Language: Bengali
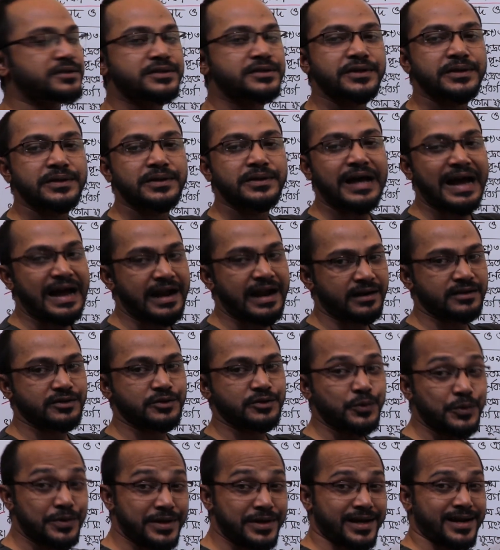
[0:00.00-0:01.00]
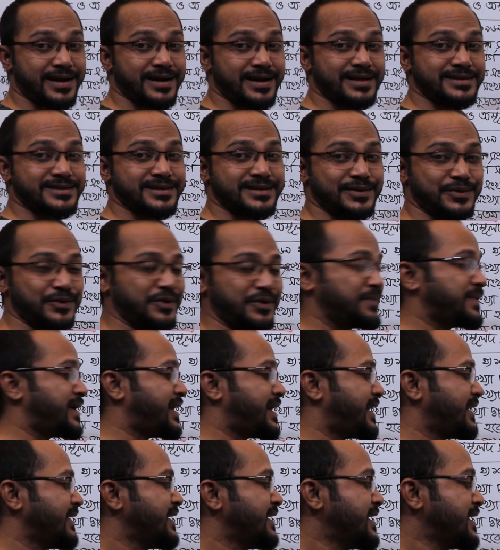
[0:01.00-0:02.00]
অর্থ হলো আট গুণ আকার আছে
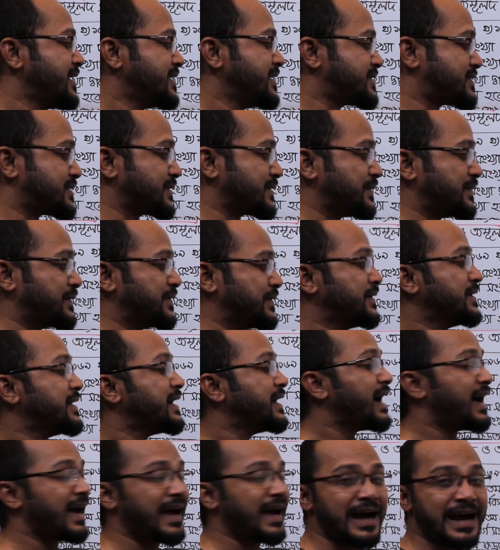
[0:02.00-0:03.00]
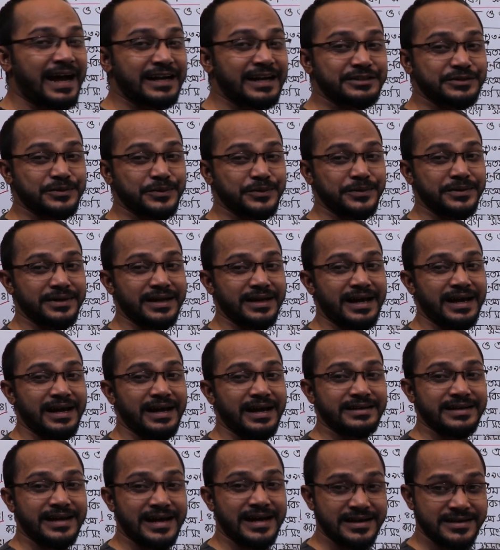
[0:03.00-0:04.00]
দুইবার সো আট গুণ
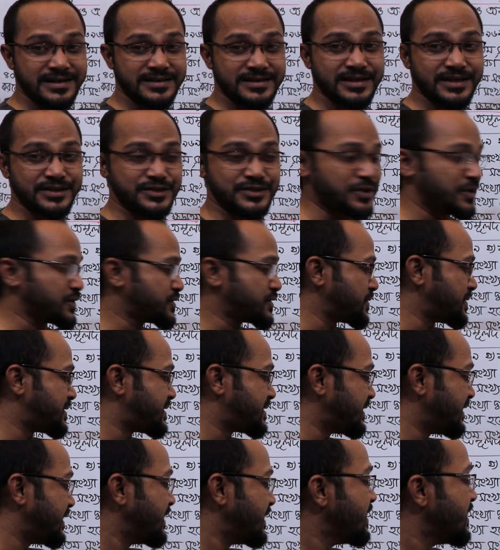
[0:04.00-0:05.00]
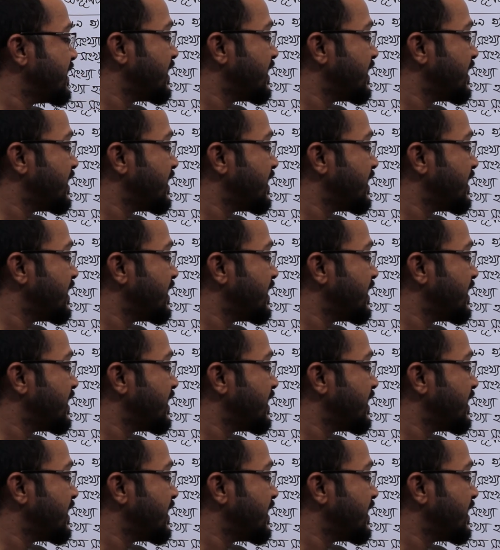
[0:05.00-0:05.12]
আট আটাটা চৌষট্টি